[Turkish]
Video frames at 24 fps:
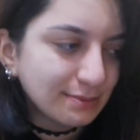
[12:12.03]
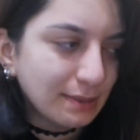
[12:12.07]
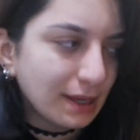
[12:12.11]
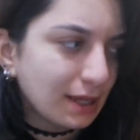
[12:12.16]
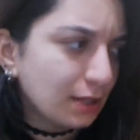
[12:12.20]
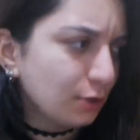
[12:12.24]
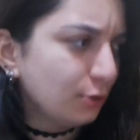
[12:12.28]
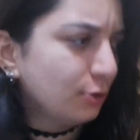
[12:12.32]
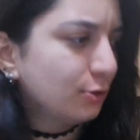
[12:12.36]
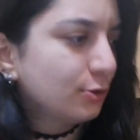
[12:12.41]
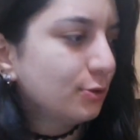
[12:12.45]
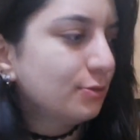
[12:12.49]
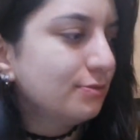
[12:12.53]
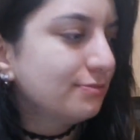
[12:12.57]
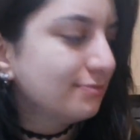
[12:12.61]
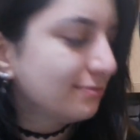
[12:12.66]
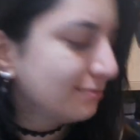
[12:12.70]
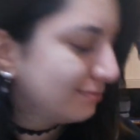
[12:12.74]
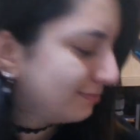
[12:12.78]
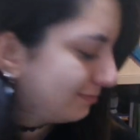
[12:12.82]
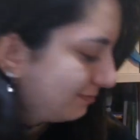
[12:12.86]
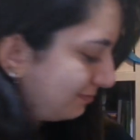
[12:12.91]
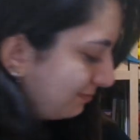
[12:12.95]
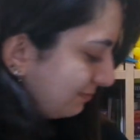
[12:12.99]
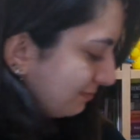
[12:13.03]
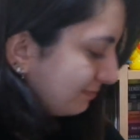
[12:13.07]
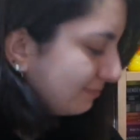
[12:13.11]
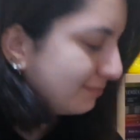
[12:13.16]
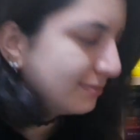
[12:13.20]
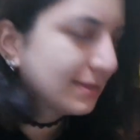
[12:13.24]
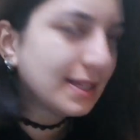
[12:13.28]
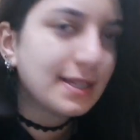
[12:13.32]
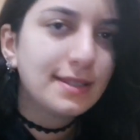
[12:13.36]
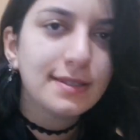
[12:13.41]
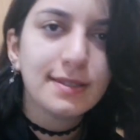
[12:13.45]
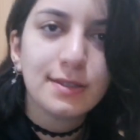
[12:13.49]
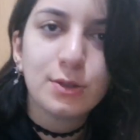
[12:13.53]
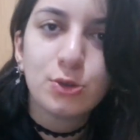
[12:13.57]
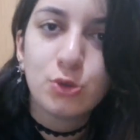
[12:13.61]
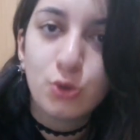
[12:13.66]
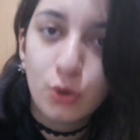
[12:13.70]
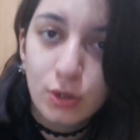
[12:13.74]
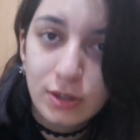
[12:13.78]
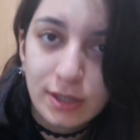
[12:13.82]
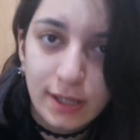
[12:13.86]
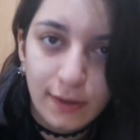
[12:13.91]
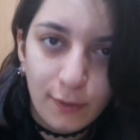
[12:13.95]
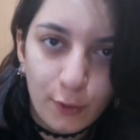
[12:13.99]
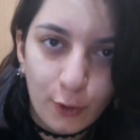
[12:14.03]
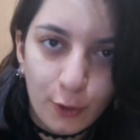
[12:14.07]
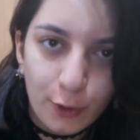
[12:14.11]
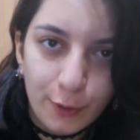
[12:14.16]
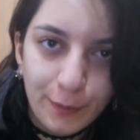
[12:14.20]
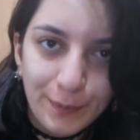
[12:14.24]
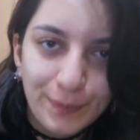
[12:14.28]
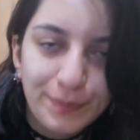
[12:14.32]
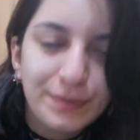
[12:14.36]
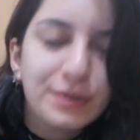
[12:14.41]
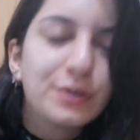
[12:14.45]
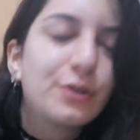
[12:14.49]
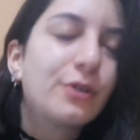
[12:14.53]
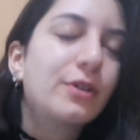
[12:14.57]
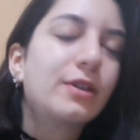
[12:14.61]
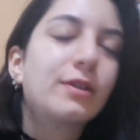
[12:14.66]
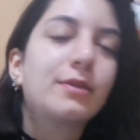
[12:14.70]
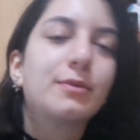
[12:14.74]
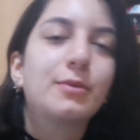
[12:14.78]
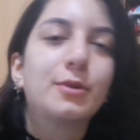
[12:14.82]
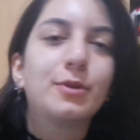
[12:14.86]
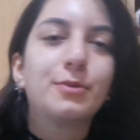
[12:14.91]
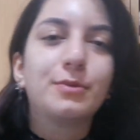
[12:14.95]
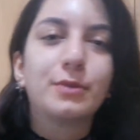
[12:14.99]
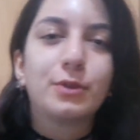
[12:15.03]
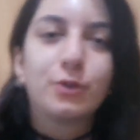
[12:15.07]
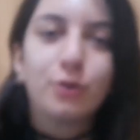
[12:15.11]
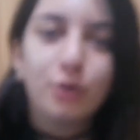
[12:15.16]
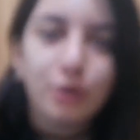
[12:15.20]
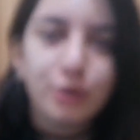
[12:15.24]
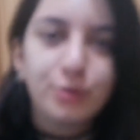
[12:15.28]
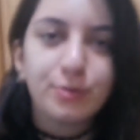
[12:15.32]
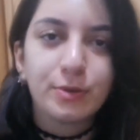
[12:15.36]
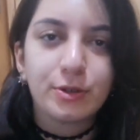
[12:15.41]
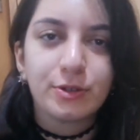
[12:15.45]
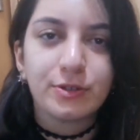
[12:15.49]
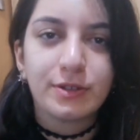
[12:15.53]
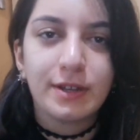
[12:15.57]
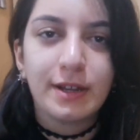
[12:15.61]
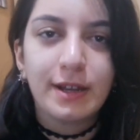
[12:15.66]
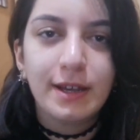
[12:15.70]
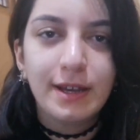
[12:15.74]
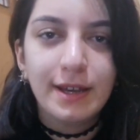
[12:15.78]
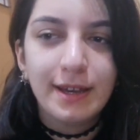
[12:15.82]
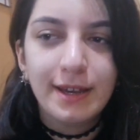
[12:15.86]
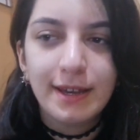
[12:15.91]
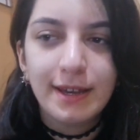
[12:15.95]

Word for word: Bekliyorum. Sizi çok seviyorum. Bir sonraki bölümde görüşmek üzere.